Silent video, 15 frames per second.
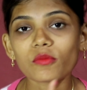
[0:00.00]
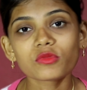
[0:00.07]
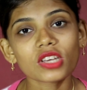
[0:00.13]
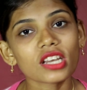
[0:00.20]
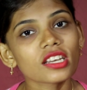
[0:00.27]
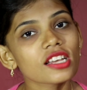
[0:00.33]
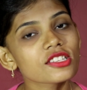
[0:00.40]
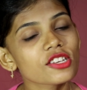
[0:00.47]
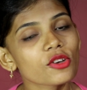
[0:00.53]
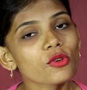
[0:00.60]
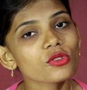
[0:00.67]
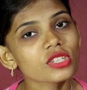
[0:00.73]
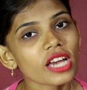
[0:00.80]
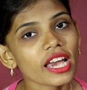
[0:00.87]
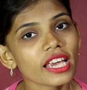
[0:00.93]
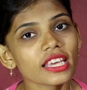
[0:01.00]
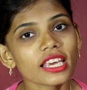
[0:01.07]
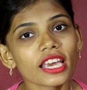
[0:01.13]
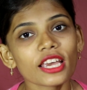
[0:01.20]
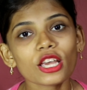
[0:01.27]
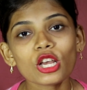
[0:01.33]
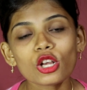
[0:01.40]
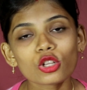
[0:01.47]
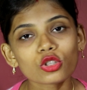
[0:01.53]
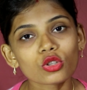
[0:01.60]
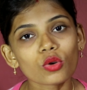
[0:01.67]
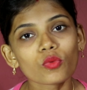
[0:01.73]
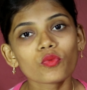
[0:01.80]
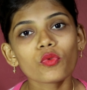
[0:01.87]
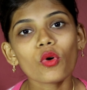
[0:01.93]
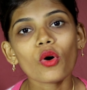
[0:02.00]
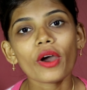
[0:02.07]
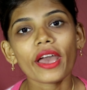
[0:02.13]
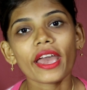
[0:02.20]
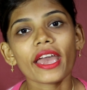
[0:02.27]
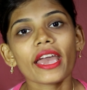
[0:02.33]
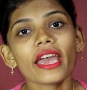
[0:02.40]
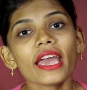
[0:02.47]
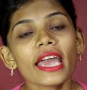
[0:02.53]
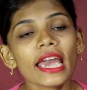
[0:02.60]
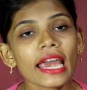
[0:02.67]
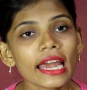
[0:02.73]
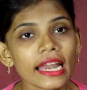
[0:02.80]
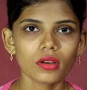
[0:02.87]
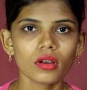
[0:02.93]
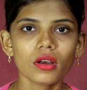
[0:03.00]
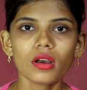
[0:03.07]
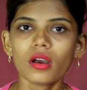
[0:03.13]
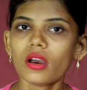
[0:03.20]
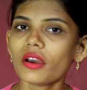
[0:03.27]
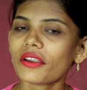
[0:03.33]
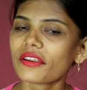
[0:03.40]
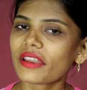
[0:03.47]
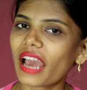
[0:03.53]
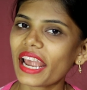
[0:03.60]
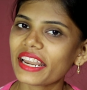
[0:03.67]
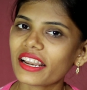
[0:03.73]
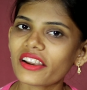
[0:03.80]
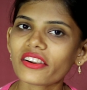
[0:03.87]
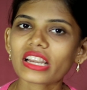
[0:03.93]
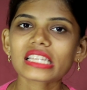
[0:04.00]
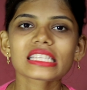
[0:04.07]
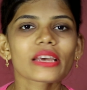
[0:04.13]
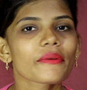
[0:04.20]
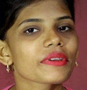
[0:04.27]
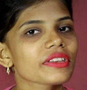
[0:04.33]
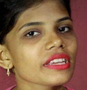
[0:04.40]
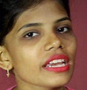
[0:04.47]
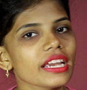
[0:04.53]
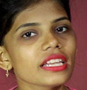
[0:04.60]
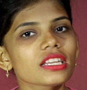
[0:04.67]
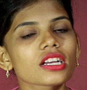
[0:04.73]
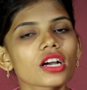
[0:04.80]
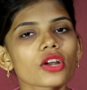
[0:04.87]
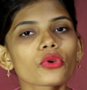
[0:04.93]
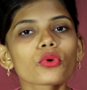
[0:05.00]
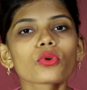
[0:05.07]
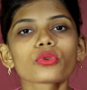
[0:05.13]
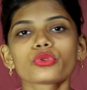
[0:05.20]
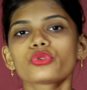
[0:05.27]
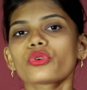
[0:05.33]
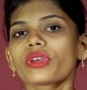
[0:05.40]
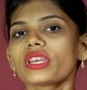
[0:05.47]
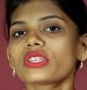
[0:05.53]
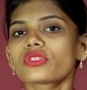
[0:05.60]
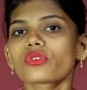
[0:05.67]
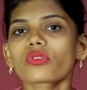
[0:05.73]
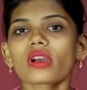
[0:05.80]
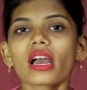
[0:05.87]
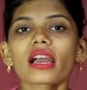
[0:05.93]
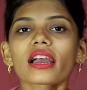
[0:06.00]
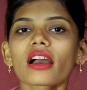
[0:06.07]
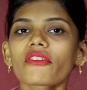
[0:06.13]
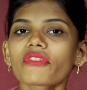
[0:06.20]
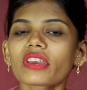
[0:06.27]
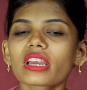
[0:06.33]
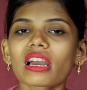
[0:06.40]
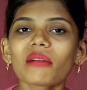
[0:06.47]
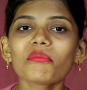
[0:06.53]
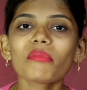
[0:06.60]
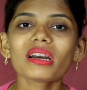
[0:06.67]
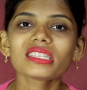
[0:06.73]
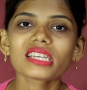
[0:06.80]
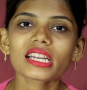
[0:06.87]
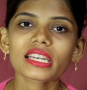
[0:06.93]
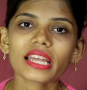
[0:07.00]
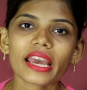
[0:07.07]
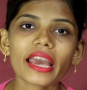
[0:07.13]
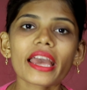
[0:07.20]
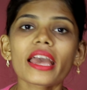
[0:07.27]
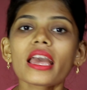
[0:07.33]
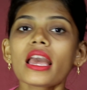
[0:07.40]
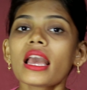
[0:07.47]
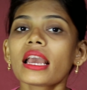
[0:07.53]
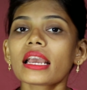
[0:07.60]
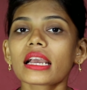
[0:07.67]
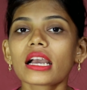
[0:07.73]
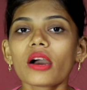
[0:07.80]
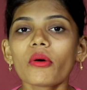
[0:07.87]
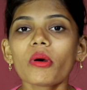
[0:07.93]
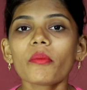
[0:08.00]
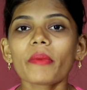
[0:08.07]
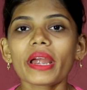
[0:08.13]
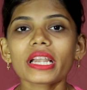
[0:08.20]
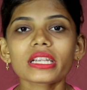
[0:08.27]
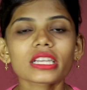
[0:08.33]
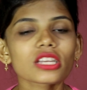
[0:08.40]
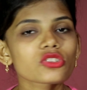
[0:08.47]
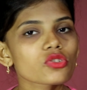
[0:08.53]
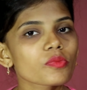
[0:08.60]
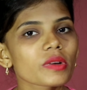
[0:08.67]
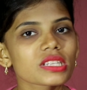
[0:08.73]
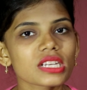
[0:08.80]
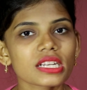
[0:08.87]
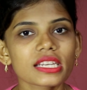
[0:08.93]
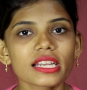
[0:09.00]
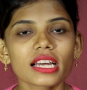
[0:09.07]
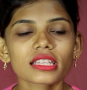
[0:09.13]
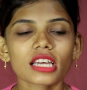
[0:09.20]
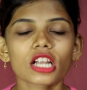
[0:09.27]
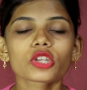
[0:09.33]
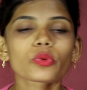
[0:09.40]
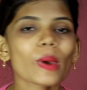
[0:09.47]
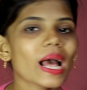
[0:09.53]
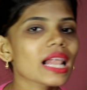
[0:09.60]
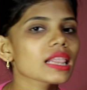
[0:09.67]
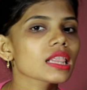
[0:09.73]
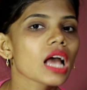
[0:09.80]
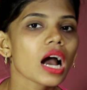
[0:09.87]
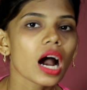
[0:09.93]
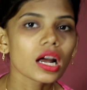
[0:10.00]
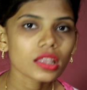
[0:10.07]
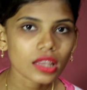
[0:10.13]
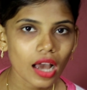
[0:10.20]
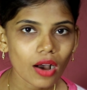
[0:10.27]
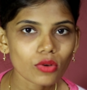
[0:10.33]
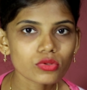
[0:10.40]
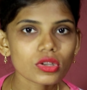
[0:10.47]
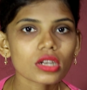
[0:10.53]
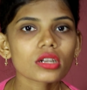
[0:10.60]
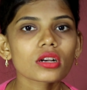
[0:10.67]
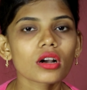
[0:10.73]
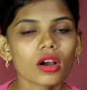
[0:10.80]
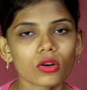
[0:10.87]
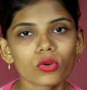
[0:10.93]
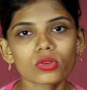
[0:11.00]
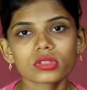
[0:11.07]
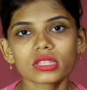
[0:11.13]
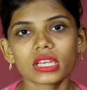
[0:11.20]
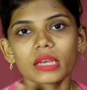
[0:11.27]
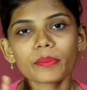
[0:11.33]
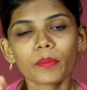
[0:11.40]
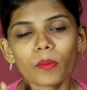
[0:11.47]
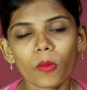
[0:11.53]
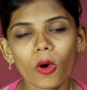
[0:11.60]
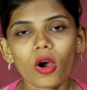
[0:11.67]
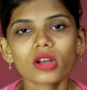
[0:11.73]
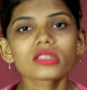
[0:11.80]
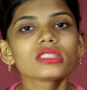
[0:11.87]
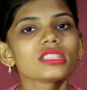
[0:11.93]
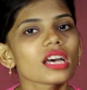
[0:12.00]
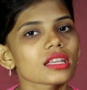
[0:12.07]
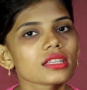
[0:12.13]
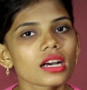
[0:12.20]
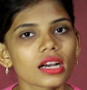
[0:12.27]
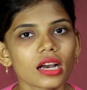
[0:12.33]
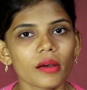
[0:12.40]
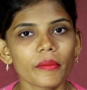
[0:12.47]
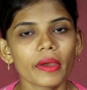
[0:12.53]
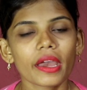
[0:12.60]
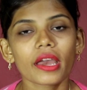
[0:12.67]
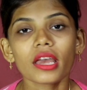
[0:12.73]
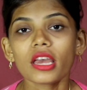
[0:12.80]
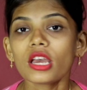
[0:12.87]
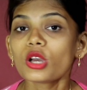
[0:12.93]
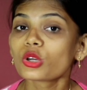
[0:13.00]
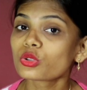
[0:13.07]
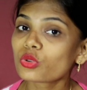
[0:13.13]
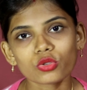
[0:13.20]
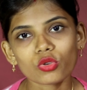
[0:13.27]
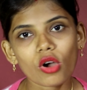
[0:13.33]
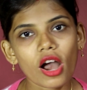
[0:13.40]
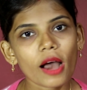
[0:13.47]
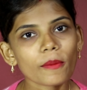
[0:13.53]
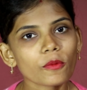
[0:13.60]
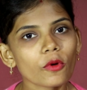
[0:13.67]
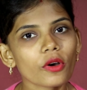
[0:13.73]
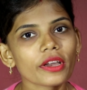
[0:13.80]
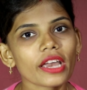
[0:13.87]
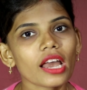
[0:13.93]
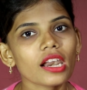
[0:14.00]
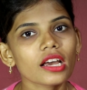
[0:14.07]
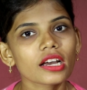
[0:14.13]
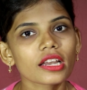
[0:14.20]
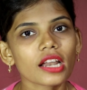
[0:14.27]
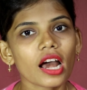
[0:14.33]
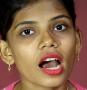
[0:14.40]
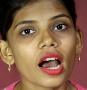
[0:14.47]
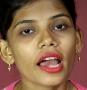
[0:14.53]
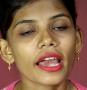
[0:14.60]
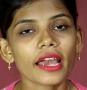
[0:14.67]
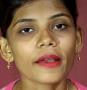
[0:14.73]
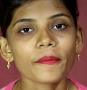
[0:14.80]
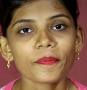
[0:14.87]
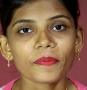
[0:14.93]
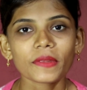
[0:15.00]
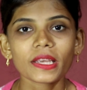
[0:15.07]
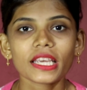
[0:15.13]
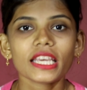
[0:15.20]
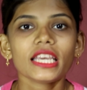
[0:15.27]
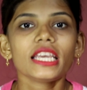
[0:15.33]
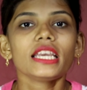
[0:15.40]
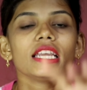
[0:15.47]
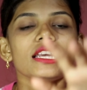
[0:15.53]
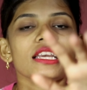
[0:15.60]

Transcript: आप जानना ज़रूर चाहेंगे तो वो है 978 करोड़ जो इसरो का काफ़ी कम बजट है गवर्नमेंट ने जो बजट दिया था ट्वेल्व थाउजेंड करोड़ से बहुत ज़्यादा कम है दोस्तों आपको क्या लग रहा है कि